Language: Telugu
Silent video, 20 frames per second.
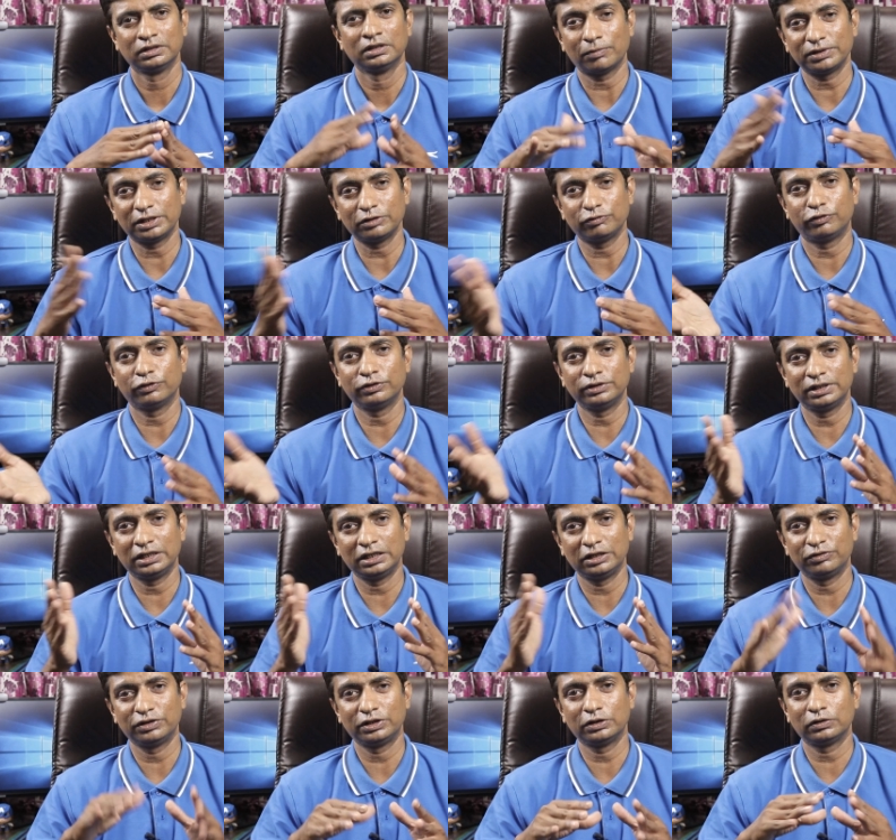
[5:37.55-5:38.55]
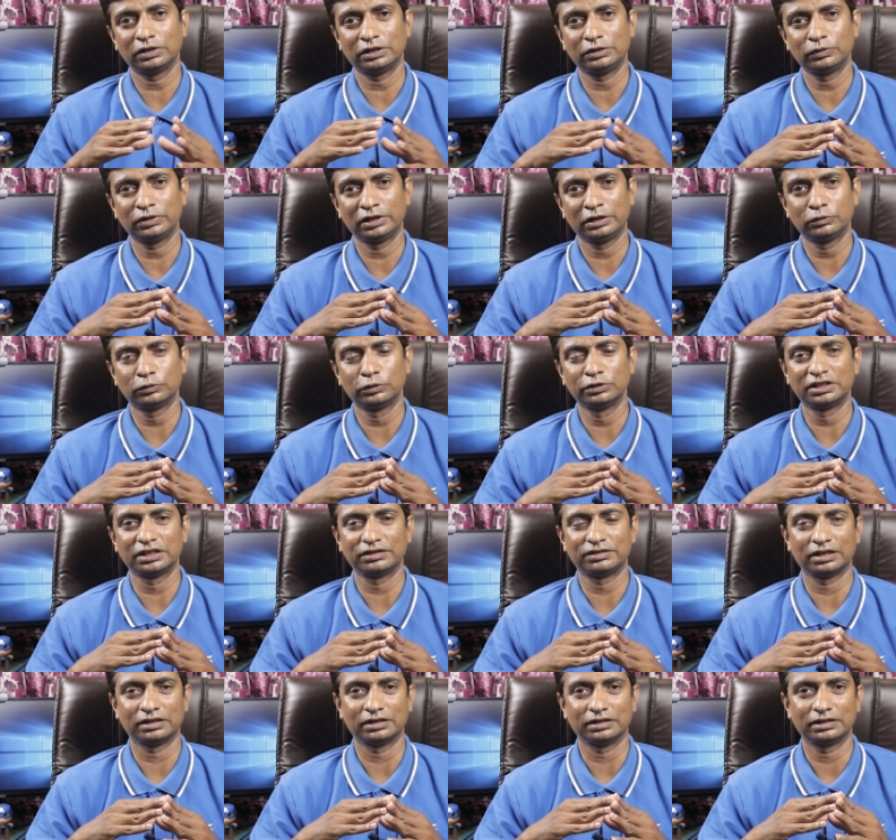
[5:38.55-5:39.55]
కాబట్టి ఈ ఫోన్ని ఈ వీడియోలో ఎందుకు ఇంక్లూడ్
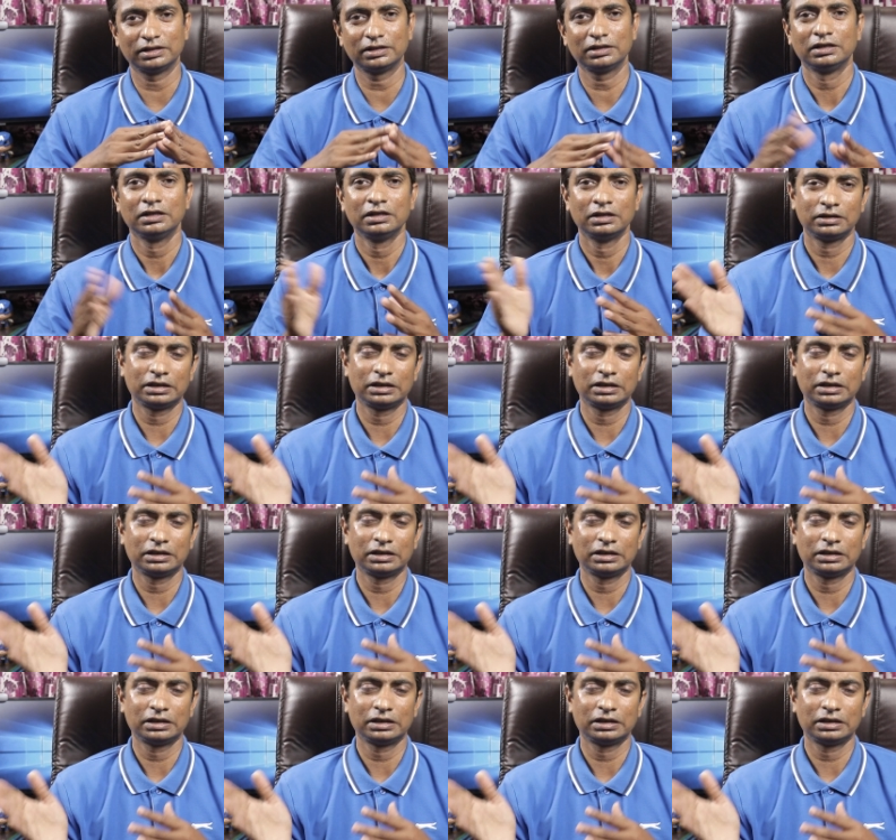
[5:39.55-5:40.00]
చేశానంటే